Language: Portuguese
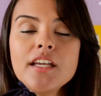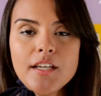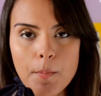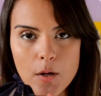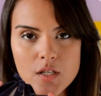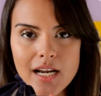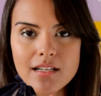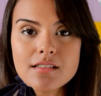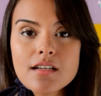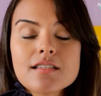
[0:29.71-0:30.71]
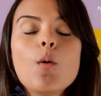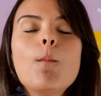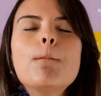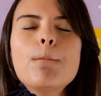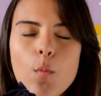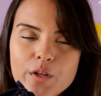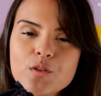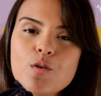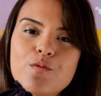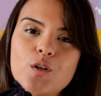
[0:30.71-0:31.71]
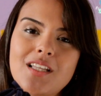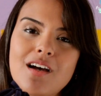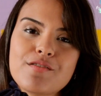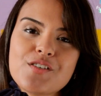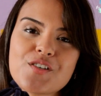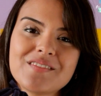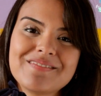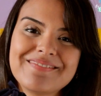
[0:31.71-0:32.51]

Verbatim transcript: e eu posso garantir que são muito confortáveis